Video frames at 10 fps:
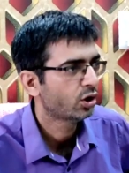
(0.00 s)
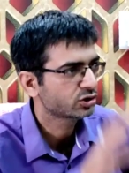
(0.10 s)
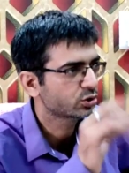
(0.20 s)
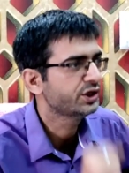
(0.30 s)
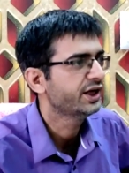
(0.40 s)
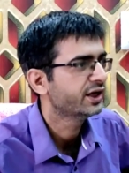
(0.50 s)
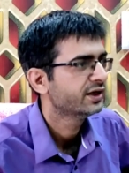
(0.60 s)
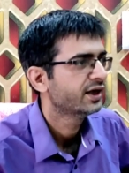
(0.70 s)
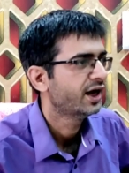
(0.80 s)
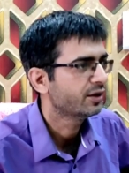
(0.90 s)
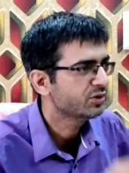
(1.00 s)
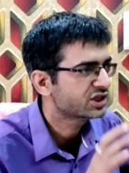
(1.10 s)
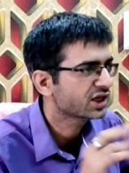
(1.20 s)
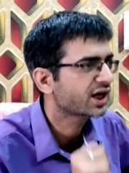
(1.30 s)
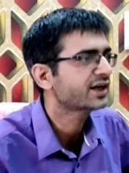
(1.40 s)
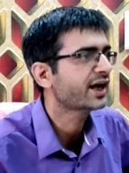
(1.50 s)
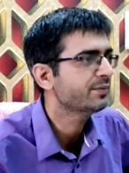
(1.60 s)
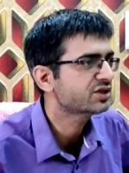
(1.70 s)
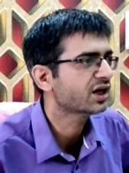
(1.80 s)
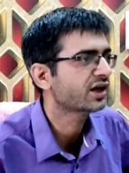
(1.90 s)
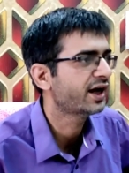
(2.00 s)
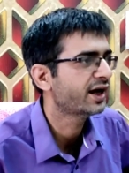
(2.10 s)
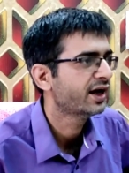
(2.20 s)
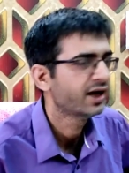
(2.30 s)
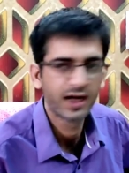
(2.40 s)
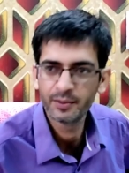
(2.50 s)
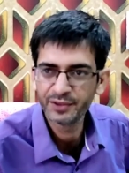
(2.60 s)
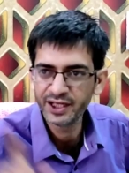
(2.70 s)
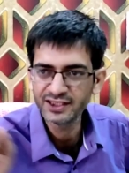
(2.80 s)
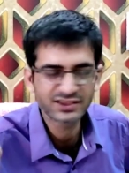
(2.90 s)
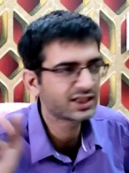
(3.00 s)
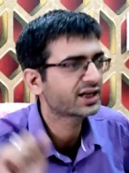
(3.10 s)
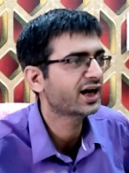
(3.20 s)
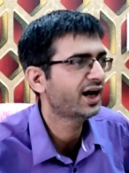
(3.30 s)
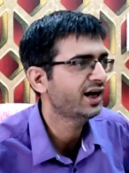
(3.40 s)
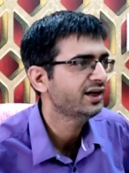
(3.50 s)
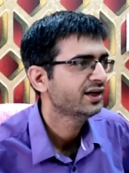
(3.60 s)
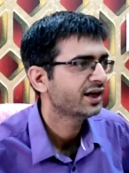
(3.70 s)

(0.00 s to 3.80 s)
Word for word: और सुनिए एडमिशन का टाइम चल रहा है हमने इससे कहा